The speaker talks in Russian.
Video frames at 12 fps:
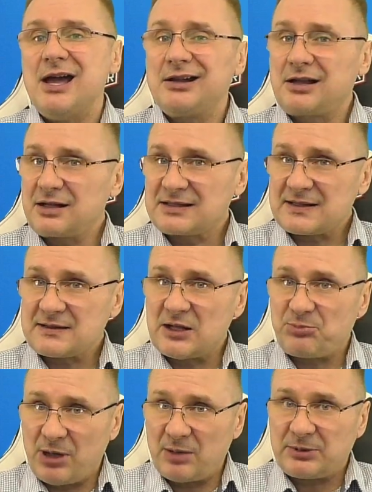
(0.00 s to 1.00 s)
как
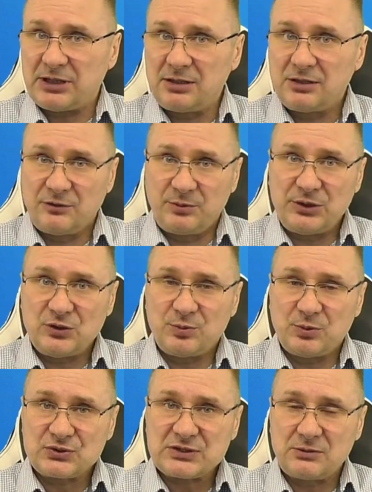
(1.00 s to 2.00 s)
создать папки в меню
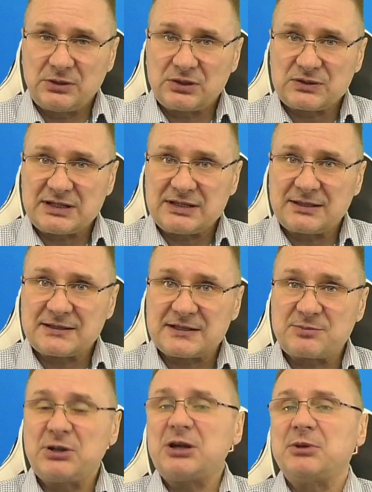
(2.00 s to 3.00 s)
пуска Windows
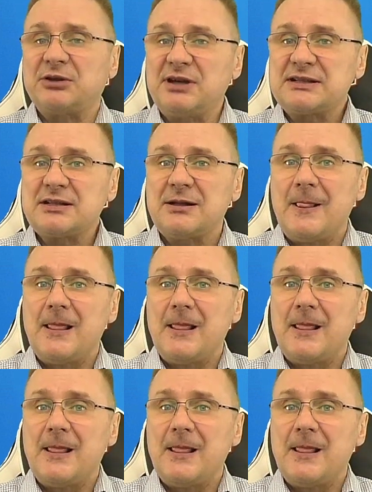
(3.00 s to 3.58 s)
11, переименовать их,